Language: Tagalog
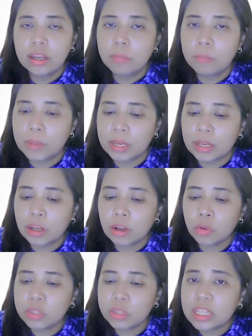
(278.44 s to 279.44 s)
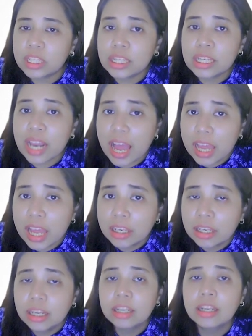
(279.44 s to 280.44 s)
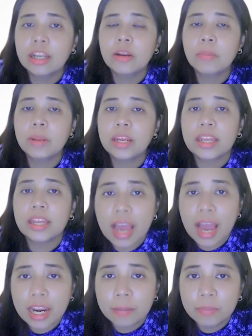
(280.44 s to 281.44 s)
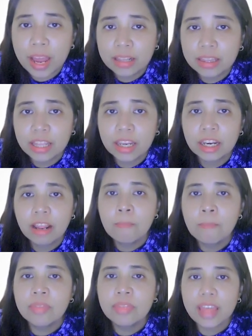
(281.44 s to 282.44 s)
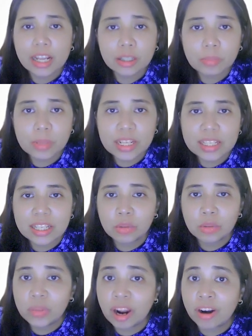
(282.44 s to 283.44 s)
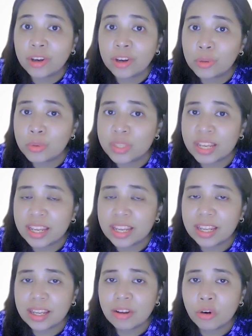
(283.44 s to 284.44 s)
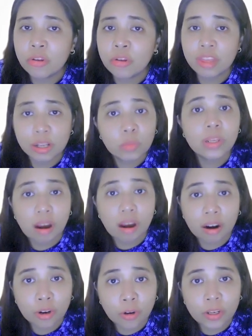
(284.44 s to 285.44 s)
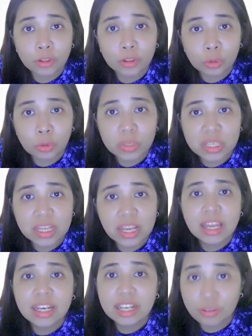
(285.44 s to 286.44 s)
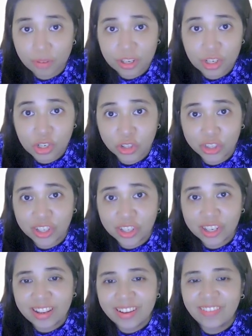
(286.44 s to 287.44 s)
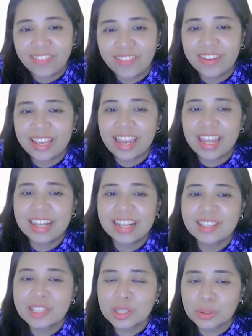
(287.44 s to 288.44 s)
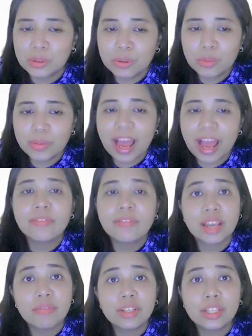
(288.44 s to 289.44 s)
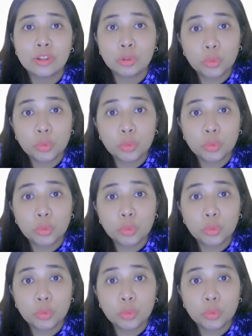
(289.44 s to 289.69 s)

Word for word: pag kung tigi ilan na naman ang hinahanap natin, that means that we are using or that we are going to use division. Okay, so we have 72